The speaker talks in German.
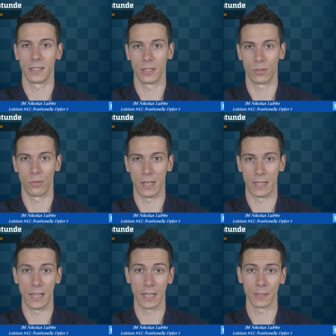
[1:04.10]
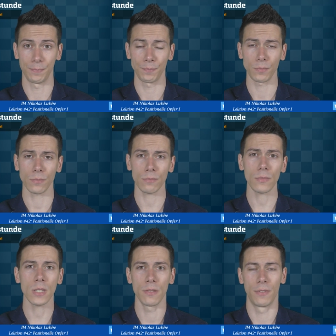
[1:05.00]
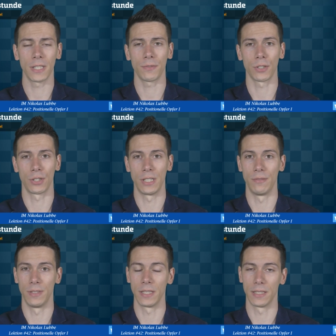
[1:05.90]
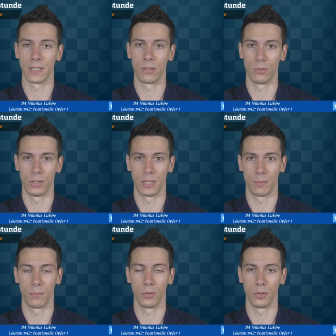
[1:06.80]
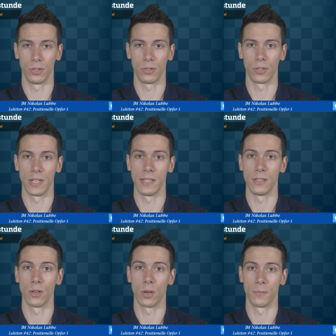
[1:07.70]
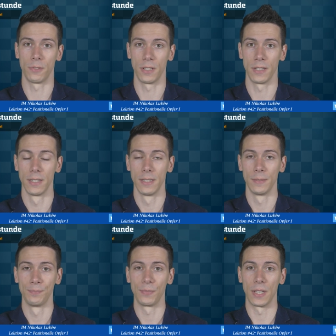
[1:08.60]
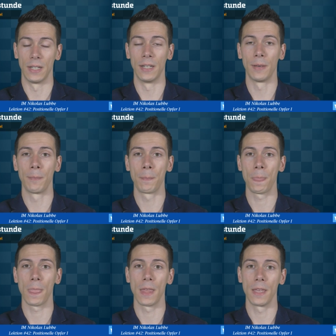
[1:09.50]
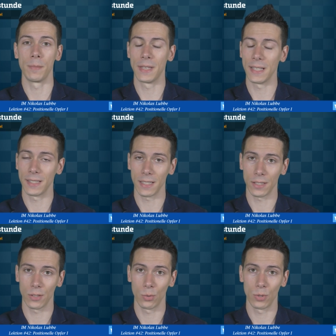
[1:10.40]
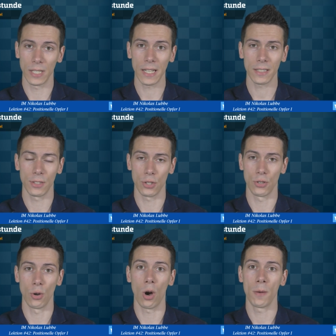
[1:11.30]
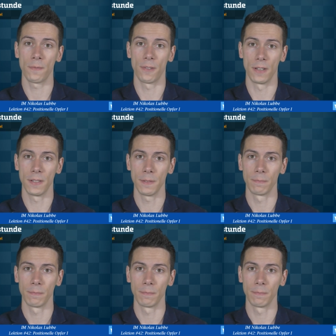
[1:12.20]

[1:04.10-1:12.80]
zu erklären. Was verstehen wir genau unter positionellen Opfern? Ähm, Im Gegensatz zu taktischen Opfern